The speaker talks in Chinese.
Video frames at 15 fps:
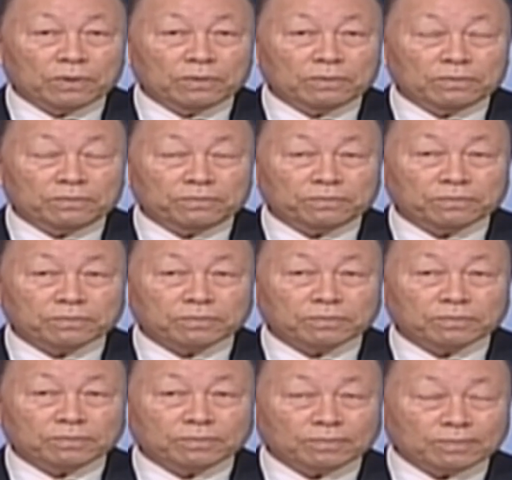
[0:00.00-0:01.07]
神的应
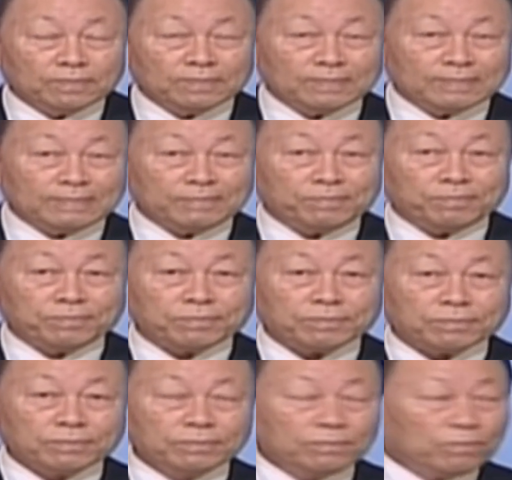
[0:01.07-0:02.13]
许不论有
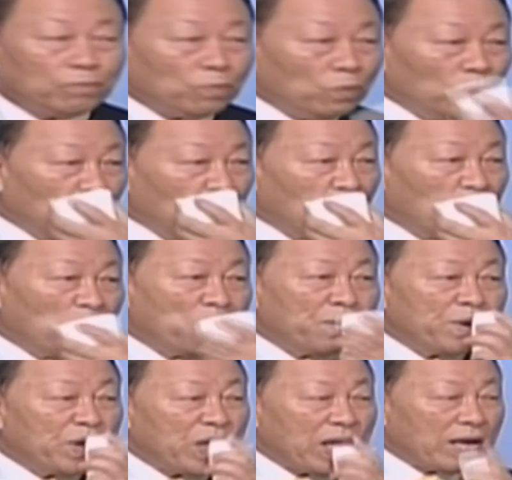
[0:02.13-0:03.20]
多少，在基
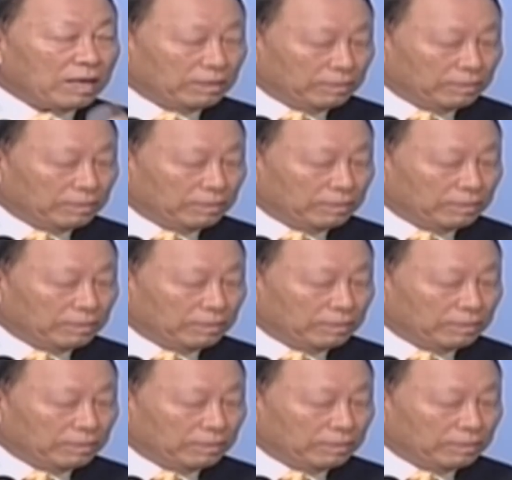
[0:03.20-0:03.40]
督